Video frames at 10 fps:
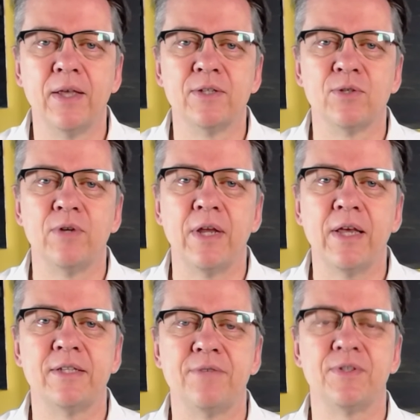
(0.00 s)
so ein
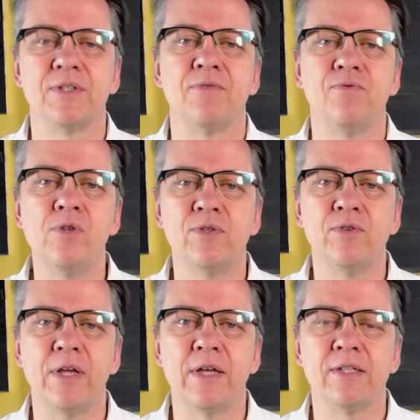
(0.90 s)
negatives Gefühl, so
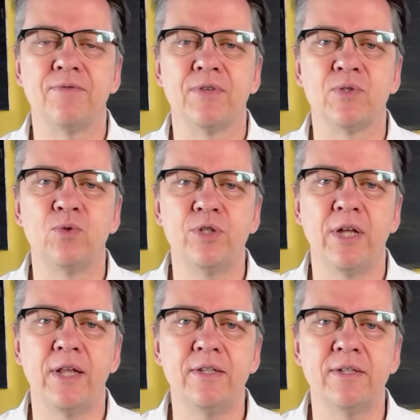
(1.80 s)
ein negativer
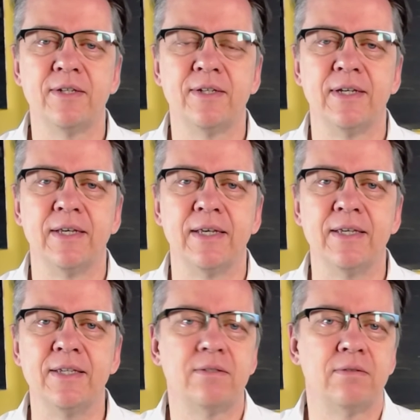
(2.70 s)
Zustand
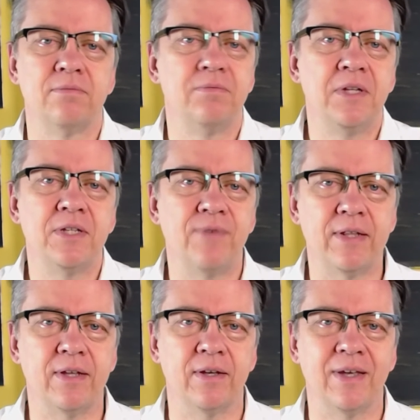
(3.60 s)
ist wie das
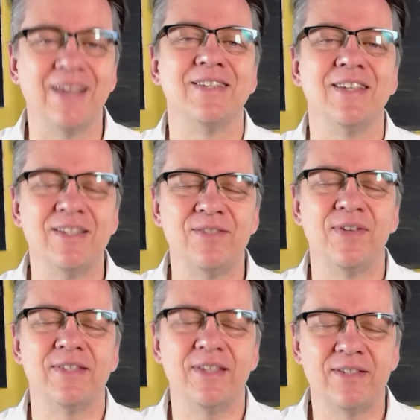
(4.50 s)
Wetter. Es ist,
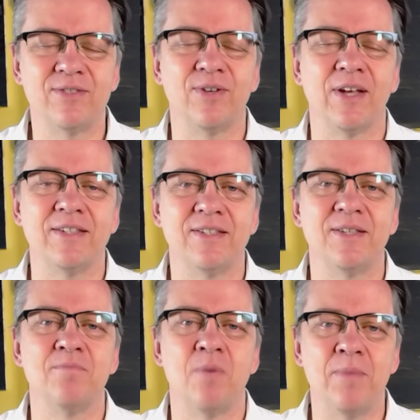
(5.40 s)
wie es ist. Du kannst es
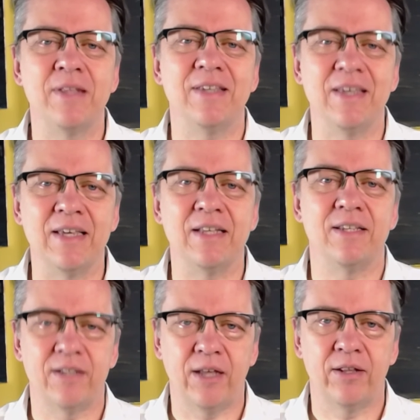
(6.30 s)
im Moment eh
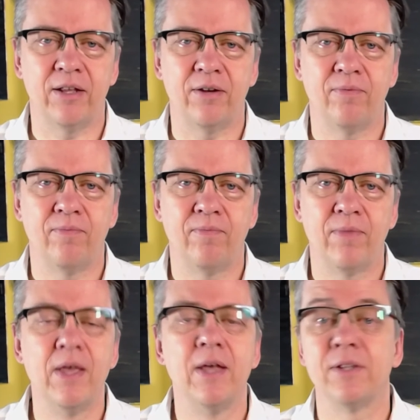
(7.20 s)
nicht ändern.
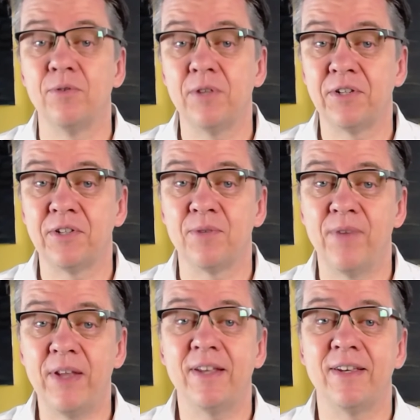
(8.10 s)
Der Unterschied zum
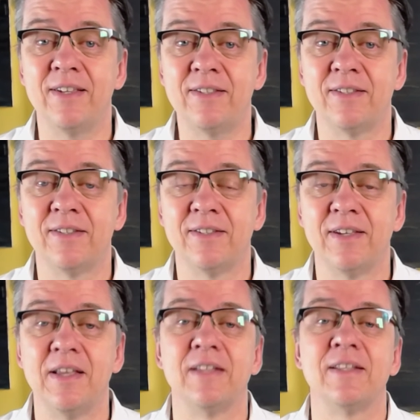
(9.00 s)
Wetter ist,
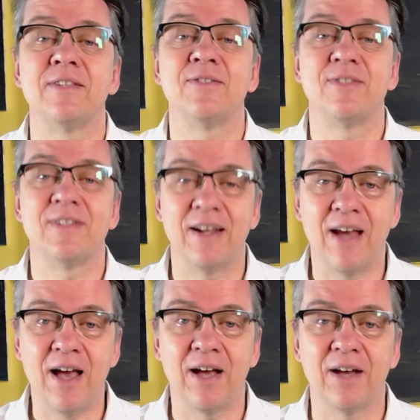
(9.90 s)
dass du
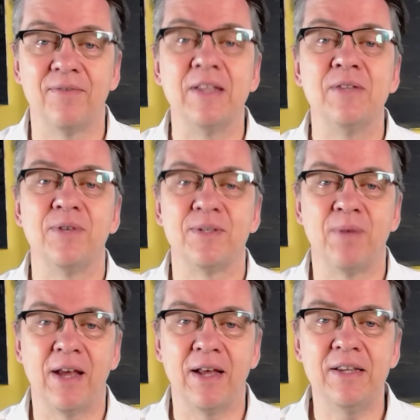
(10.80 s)
danach, wenn du es
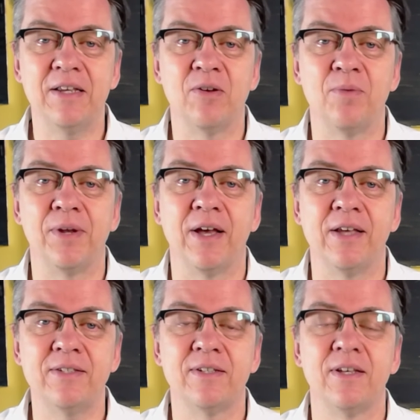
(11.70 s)
mal angenommen
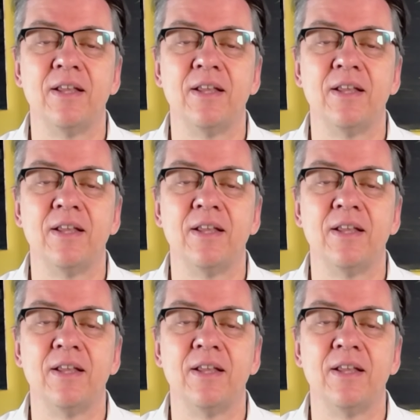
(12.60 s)
hast,